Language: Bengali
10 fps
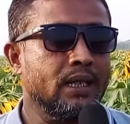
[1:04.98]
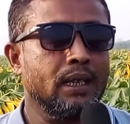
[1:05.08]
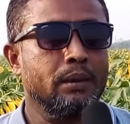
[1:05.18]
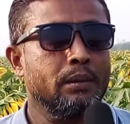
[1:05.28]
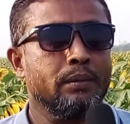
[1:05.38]
আসে
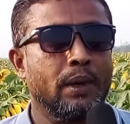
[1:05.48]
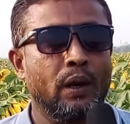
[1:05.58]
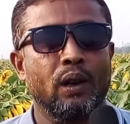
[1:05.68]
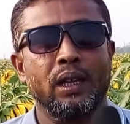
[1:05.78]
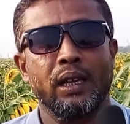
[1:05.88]

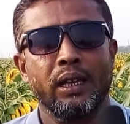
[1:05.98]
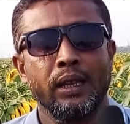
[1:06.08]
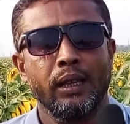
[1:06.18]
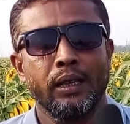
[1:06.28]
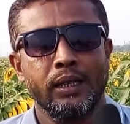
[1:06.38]
ভালো লাগে
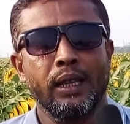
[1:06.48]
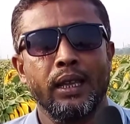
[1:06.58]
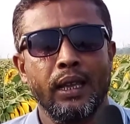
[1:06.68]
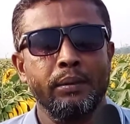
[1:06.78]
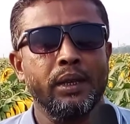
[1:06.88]
সে
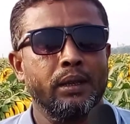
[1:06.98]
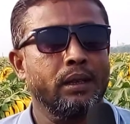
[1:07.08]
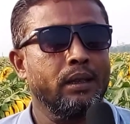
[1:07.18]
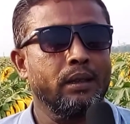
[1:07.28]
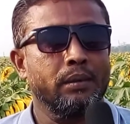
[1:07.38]
থেকে আমি
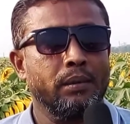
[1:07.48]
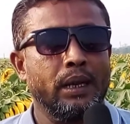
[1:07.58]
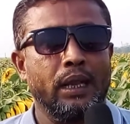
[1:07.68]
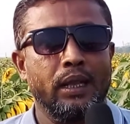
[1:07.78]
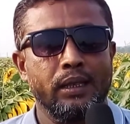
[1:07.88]

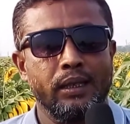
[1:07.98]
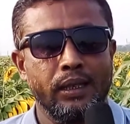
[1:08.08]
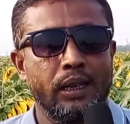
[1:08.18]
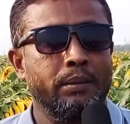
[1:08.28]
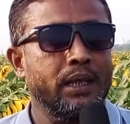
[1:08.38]
মানে
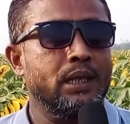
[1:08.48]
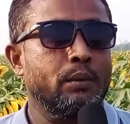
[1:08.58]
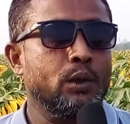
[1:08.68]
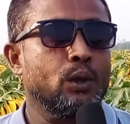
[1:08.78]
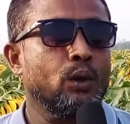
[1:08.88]
আমার ইচ্ছা
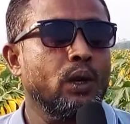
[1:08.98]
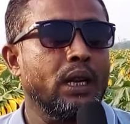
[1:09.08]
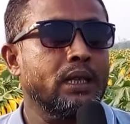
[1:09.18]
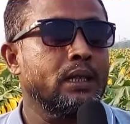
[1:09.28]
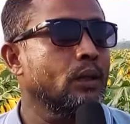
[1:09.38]
পোষণ করি
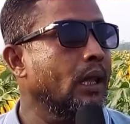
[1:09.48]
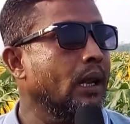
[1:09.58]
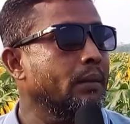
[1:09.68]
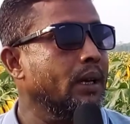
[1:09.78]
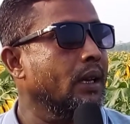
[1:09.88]
আর কি যে
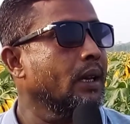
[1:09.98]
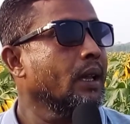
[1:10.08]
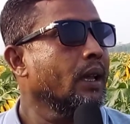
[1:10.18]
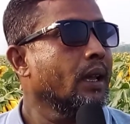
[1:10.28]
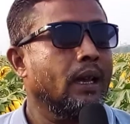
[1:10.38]
আল্লাহ আমাকে
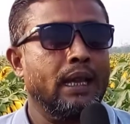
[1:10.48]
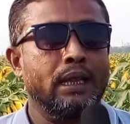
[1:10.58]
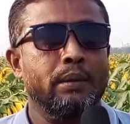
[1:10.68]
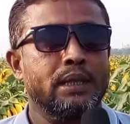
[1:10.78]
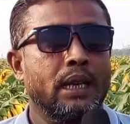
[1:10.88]

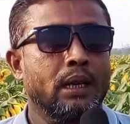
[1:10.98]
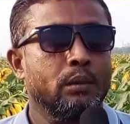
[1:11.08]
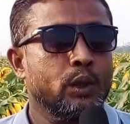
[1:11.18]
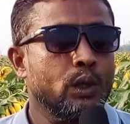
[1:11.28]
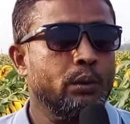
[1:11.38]
হায়াতে বাসে
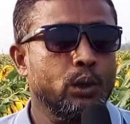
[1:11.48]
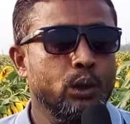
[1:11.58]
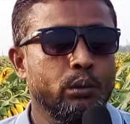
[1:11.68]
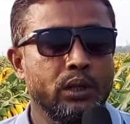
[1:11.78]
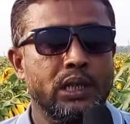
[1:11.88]
আগামী বছর আমি
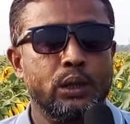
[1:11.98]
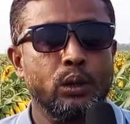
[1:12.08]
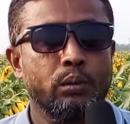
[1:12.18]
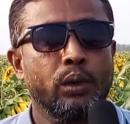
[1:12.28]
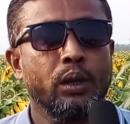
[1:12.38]
সূর্যমুখী চাষ
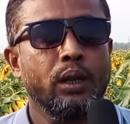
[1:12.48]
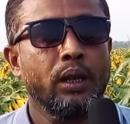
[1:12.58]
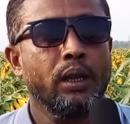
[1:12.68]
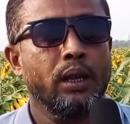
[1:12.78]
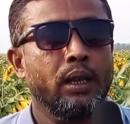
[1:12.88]
করব
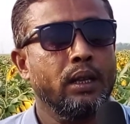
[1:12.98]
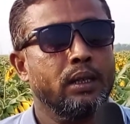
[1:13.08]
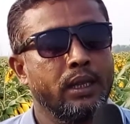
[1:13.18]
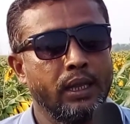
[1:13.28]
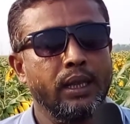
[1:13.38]

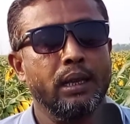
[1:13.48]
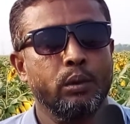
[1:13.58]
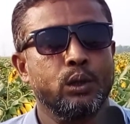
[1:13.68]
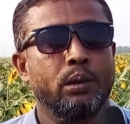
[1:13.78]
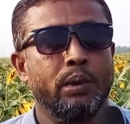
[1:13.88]
সে থেকে এই
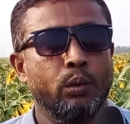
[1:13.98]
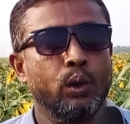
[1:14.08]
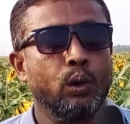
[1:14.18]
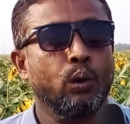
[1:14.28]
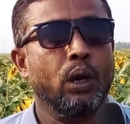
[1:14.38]
বছর আমার
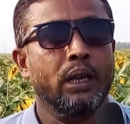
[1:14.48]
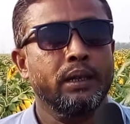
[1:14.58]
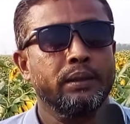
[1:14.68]
মূলত পড়া